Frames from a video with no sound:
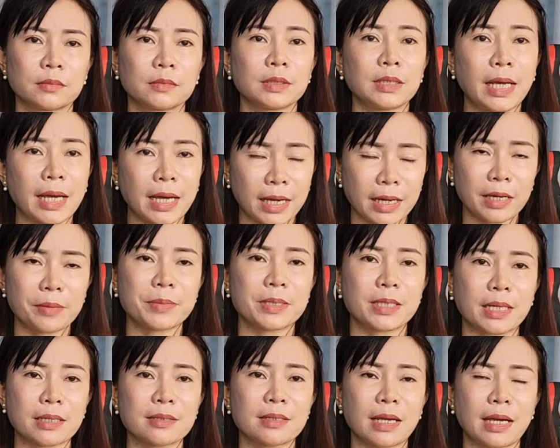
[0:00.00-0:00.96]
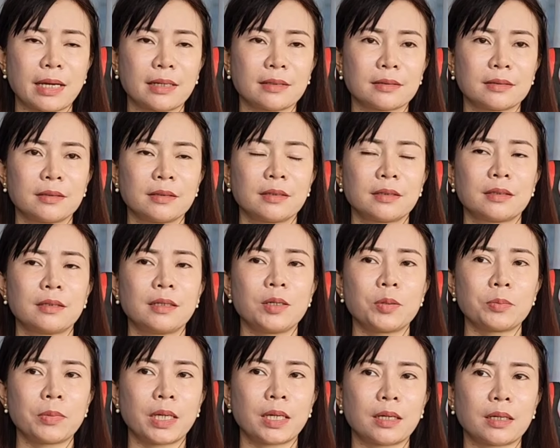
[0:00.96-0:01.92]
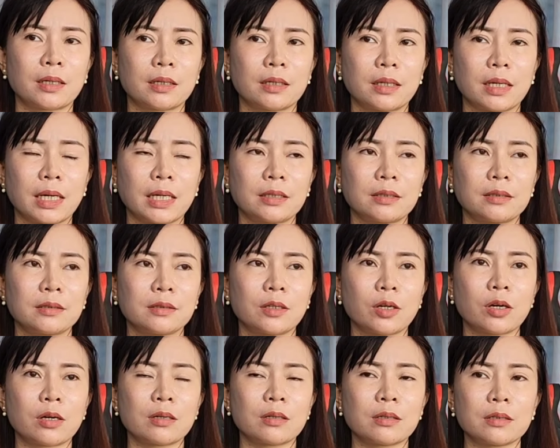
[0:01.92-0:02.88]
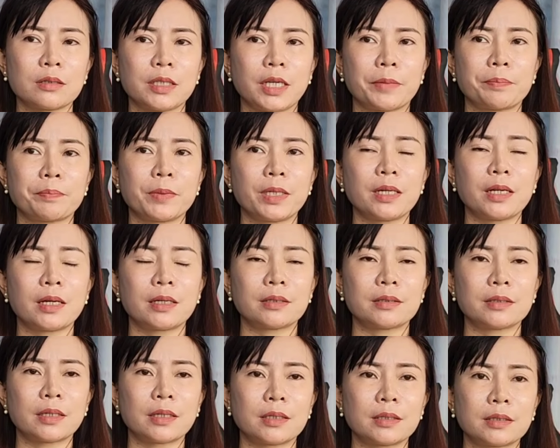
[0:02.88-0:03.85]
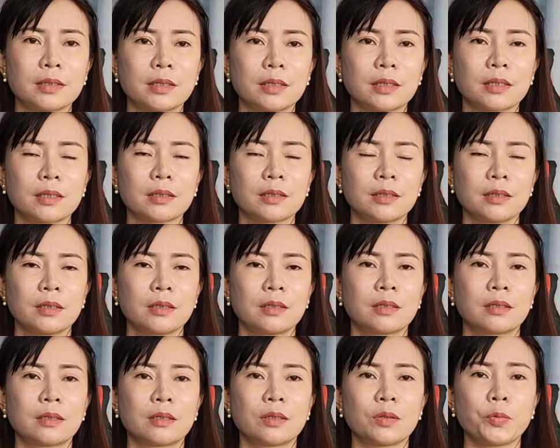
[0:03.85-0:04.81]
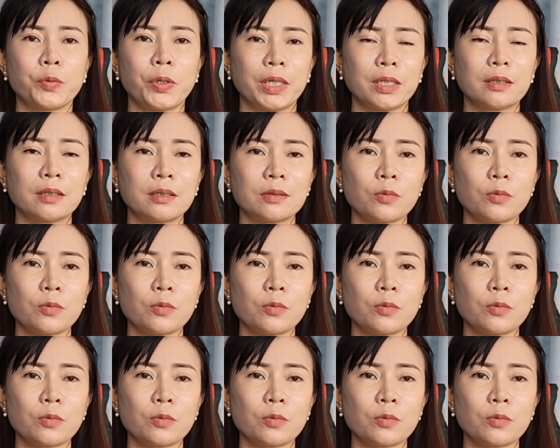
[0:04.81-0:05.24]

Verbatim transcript: Dạ em sẵn sàng. Ừ. Nếu mà anh có dịp lên trên uh, ờ, huyện ờ,